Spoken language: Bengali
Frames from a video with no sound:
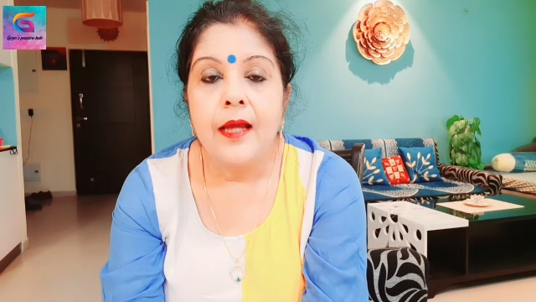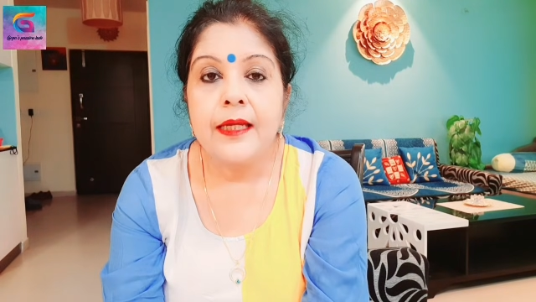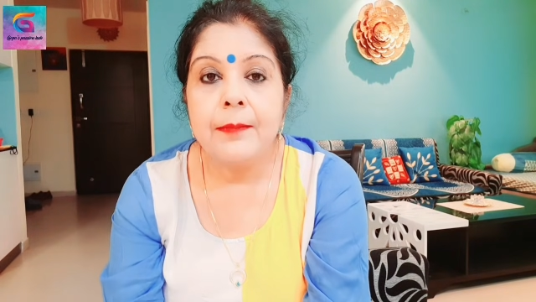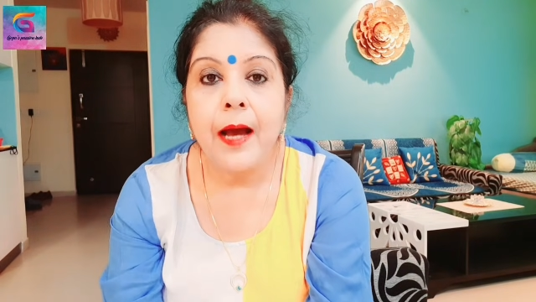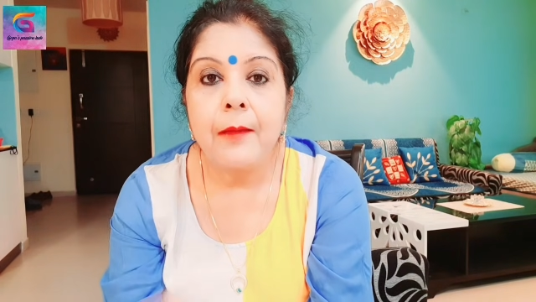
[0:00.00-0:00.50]

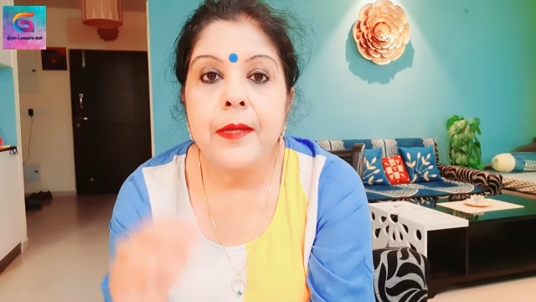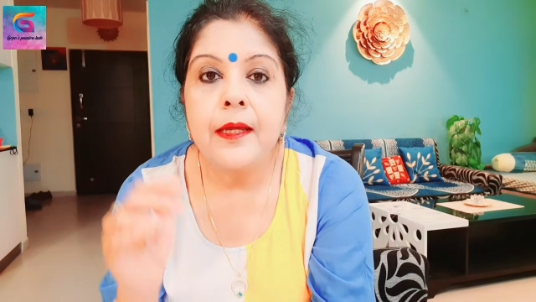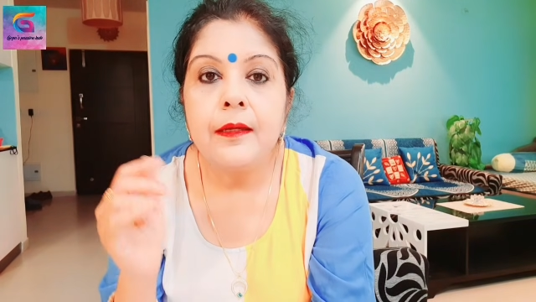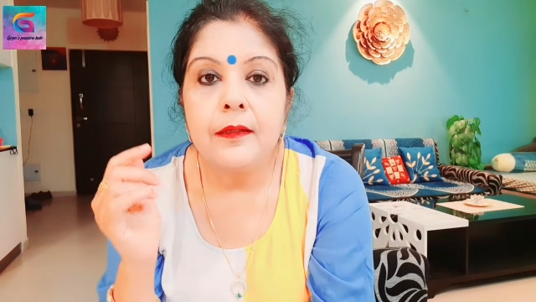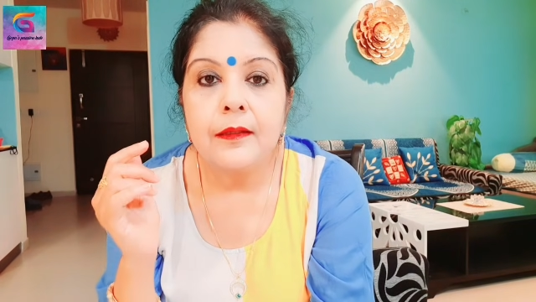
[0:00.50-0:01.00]
কিভাবে
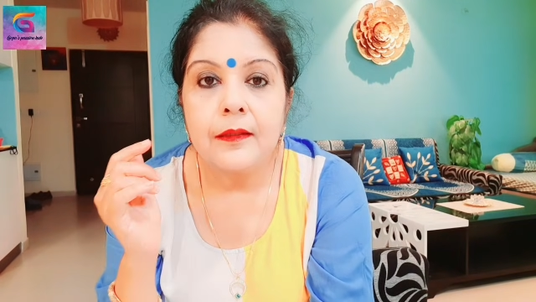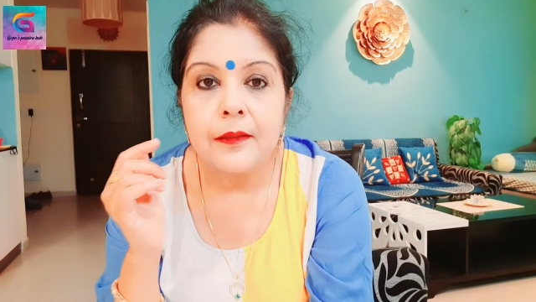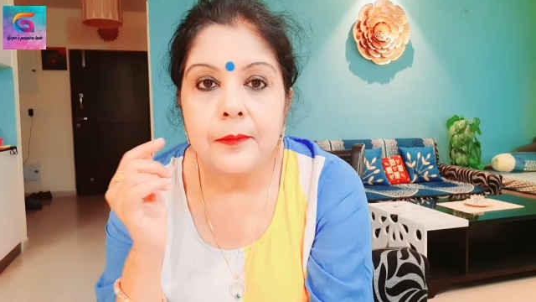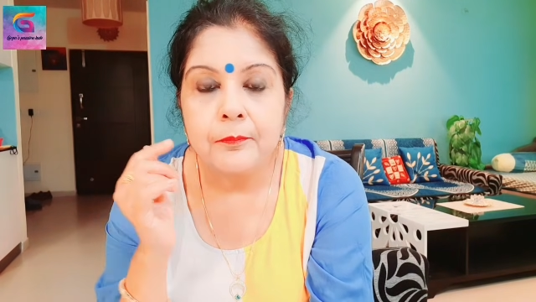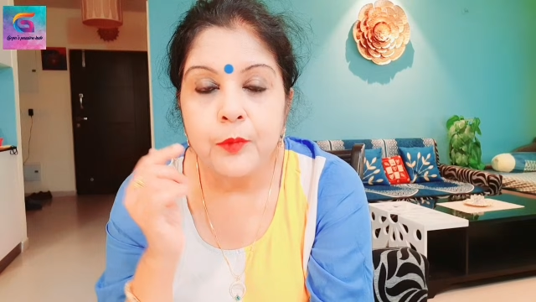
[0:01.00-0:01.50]

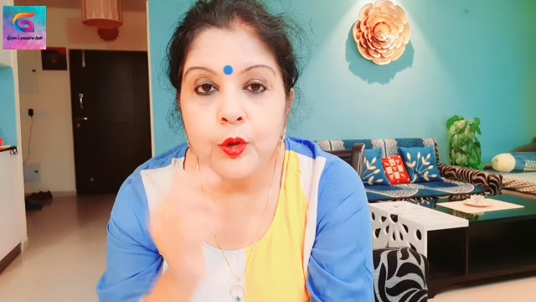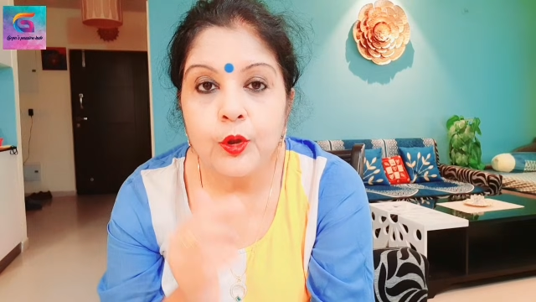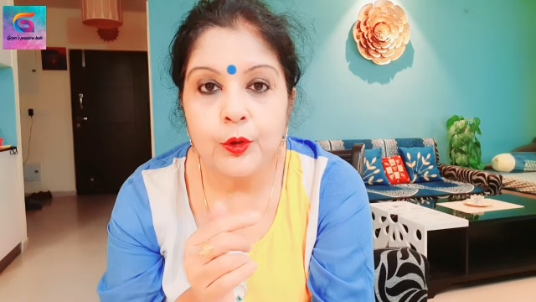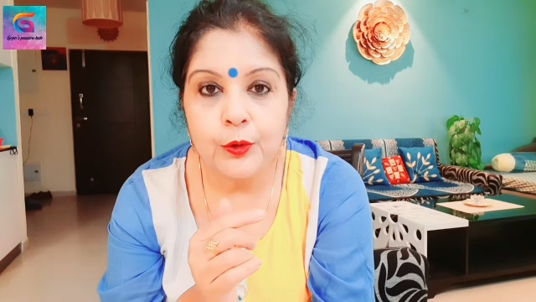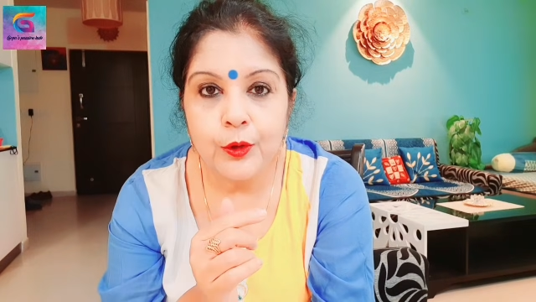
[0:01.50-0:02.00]
ব্রণ
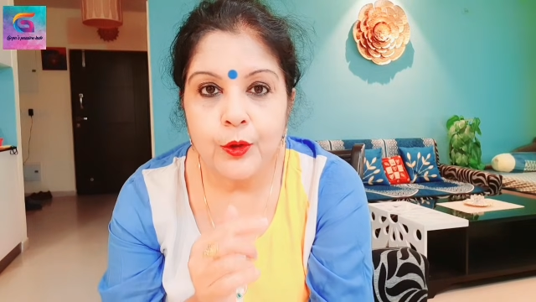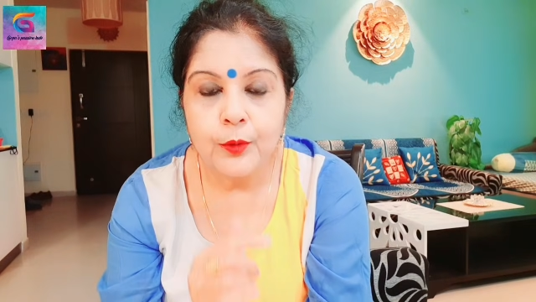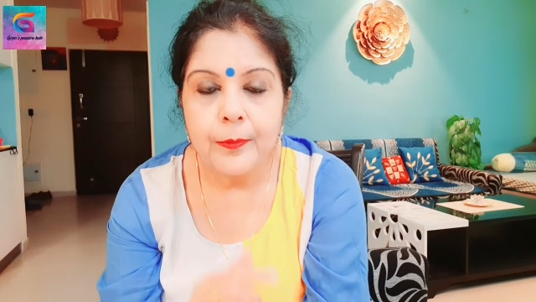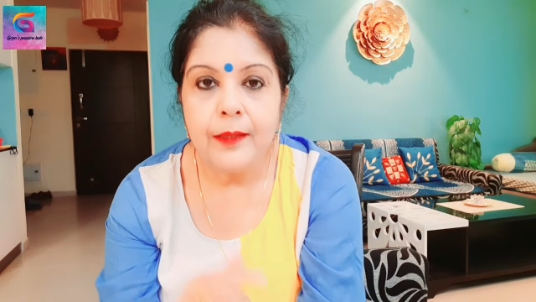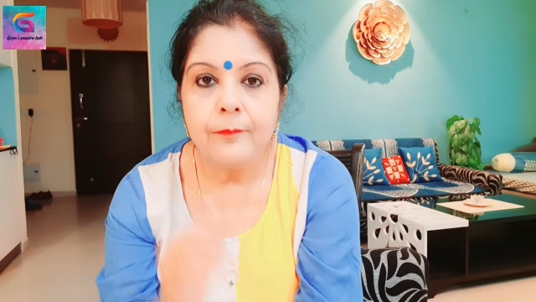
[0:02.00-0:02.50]
দূর
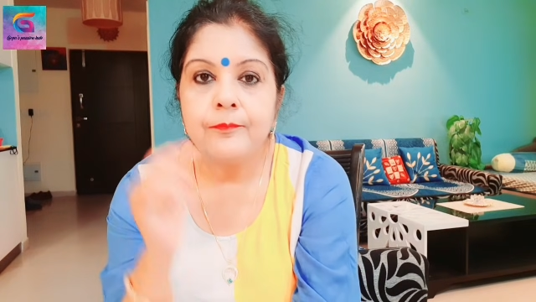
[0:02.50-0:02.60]
করবে